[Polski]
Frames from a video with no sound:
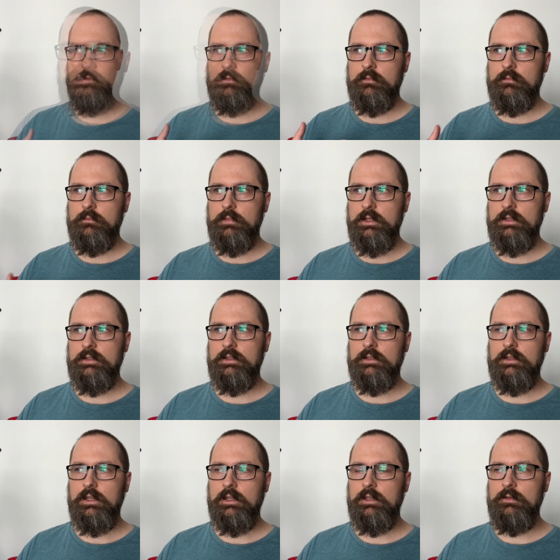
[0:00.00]
Będzie
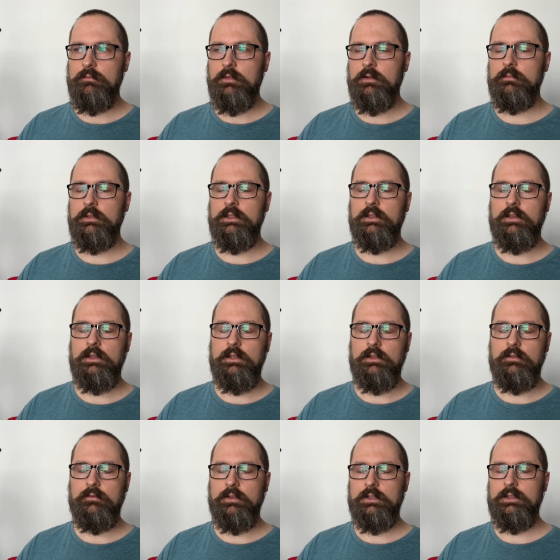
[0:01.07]
taki moment,
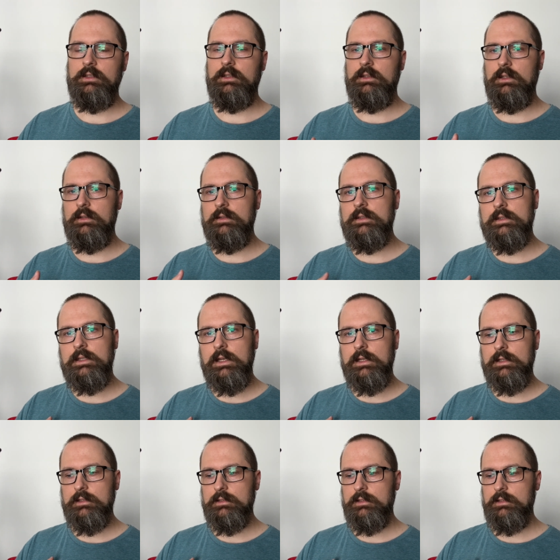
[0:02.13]
kiedy właśnie te
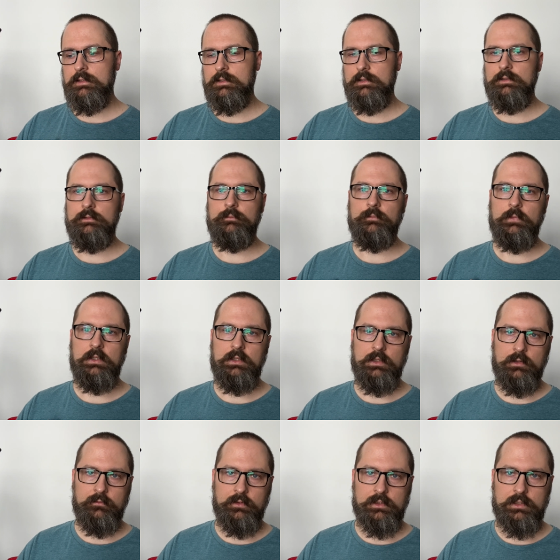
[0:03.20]
stare rzeczy i
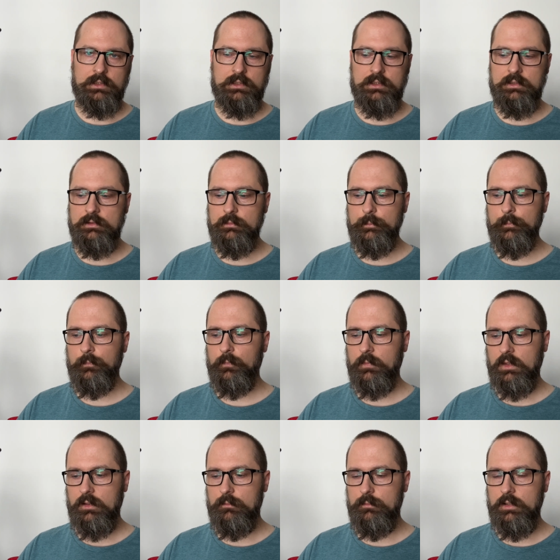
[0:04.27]
nowe rzeczy
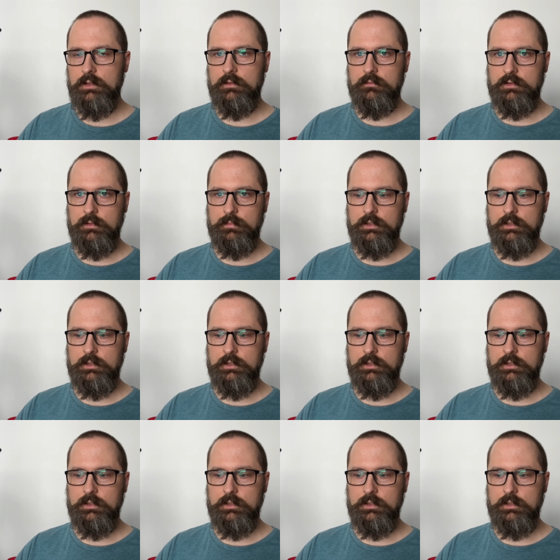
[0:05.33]
będą się